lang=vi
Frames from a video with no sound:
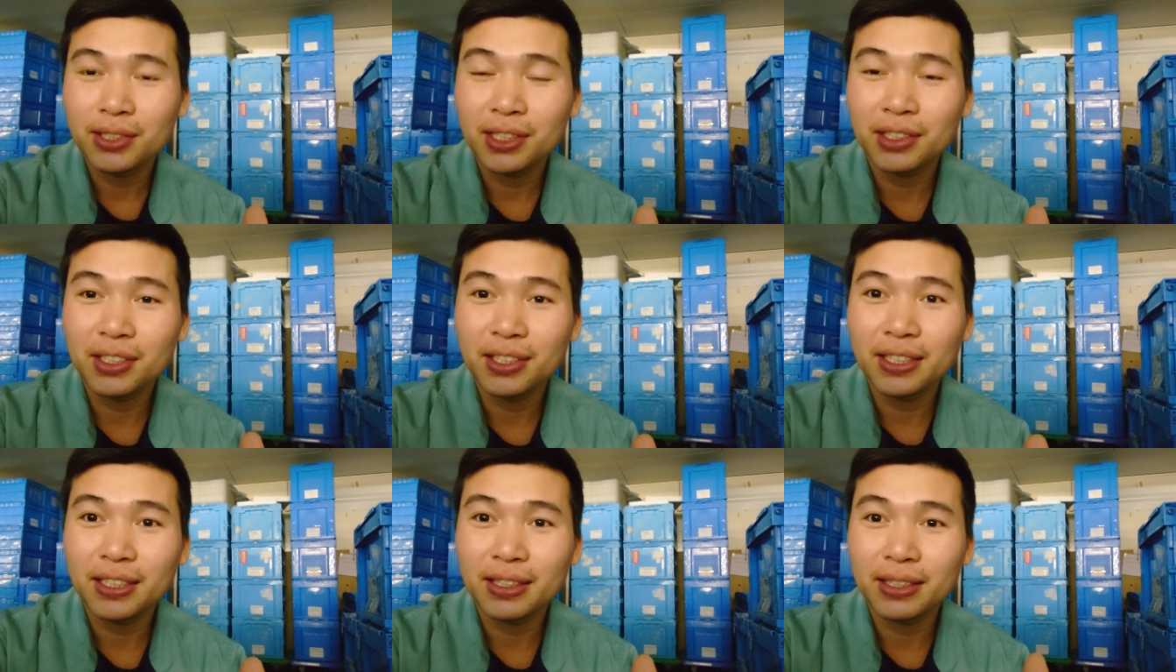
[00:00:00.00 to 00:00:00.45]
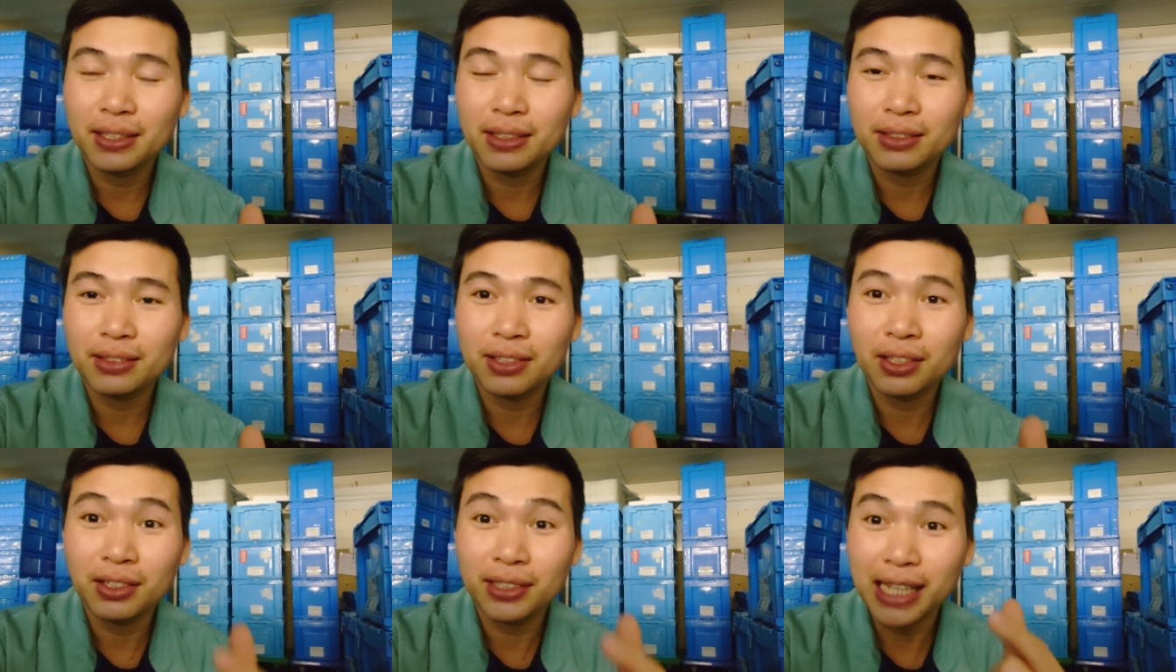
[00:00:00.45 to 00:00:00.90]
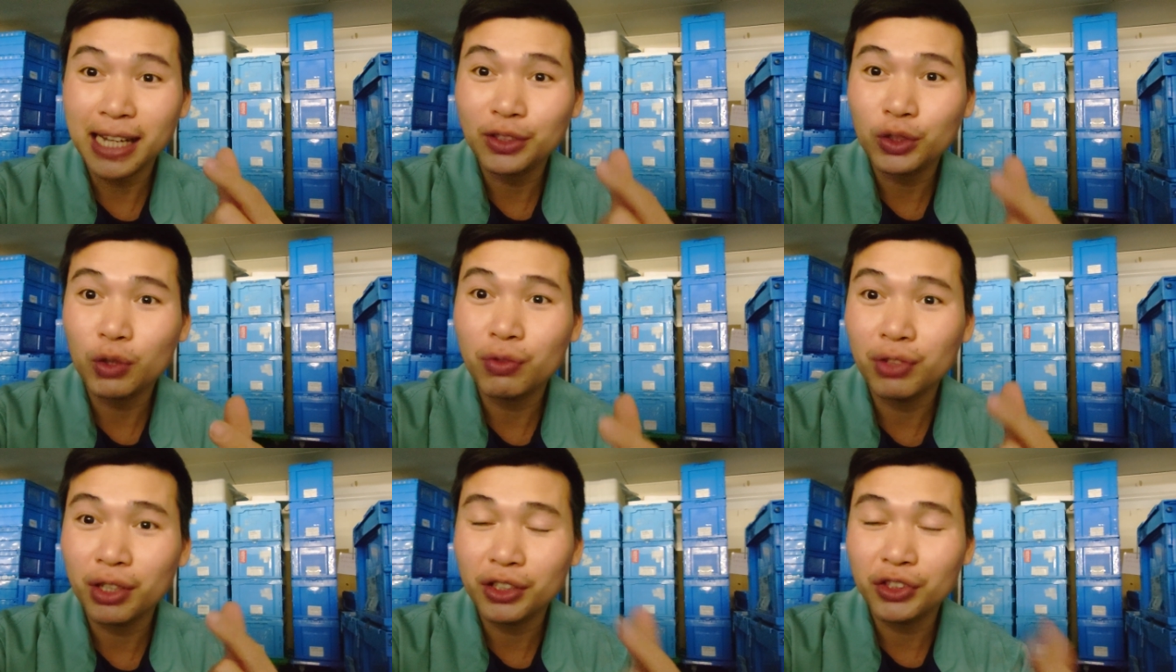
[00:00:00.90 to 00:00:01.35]
dành nghỉ thời
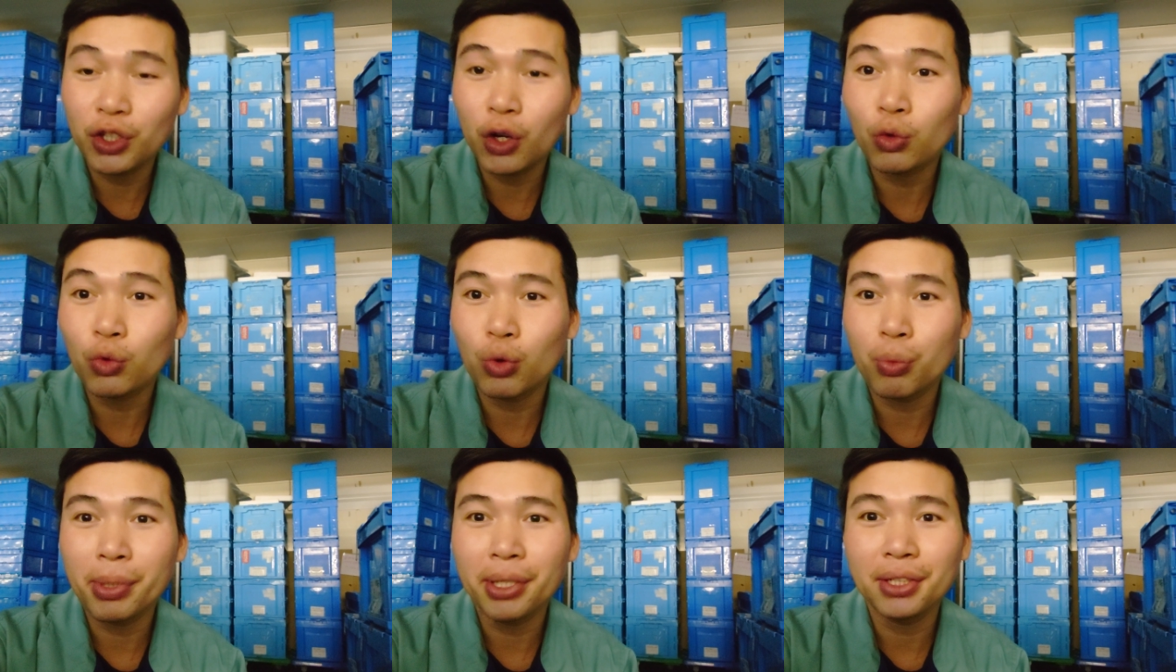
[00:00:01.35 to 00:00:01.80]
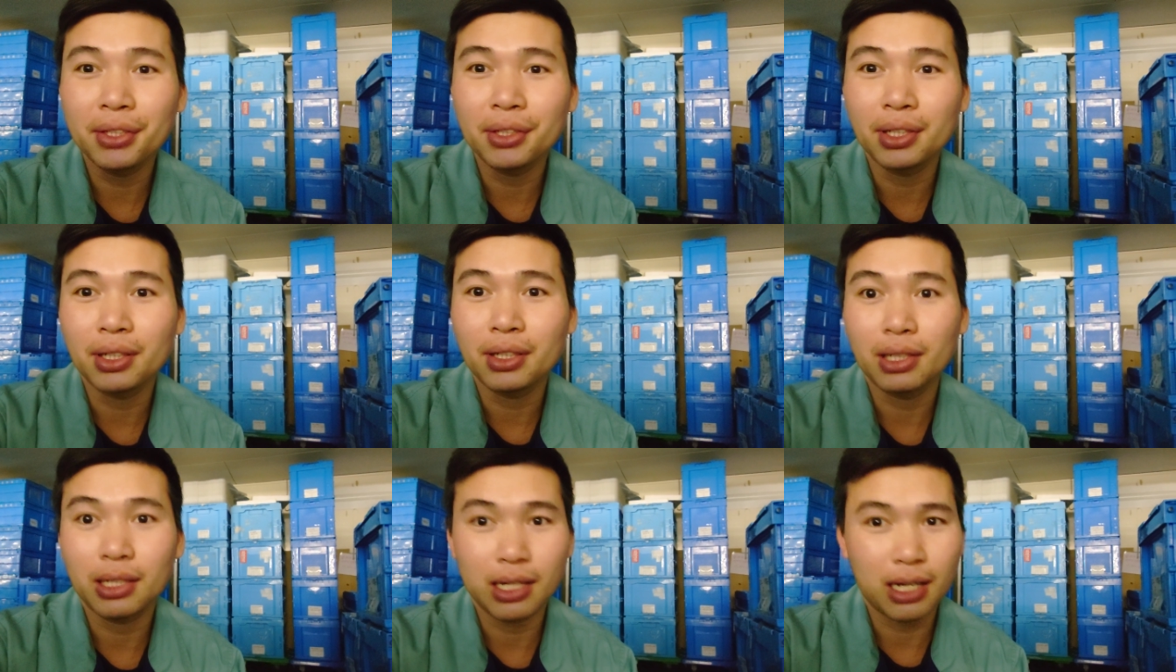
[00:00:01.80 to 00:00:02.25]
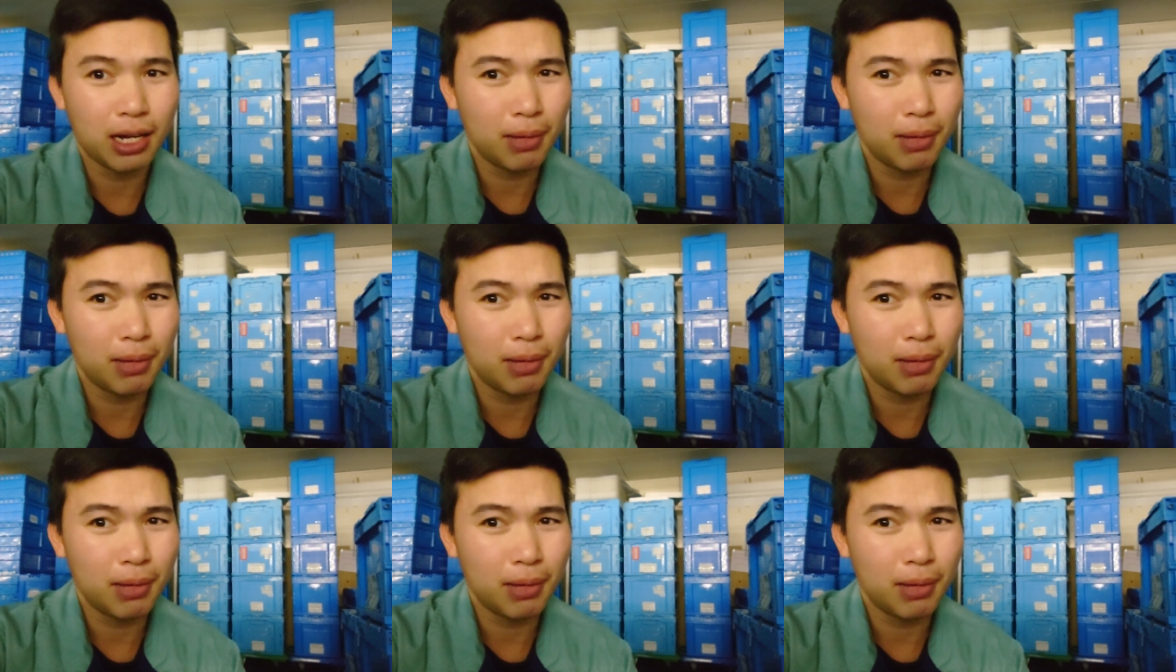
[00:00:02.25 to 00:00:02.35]
gian cho vợ chồng của mình nữa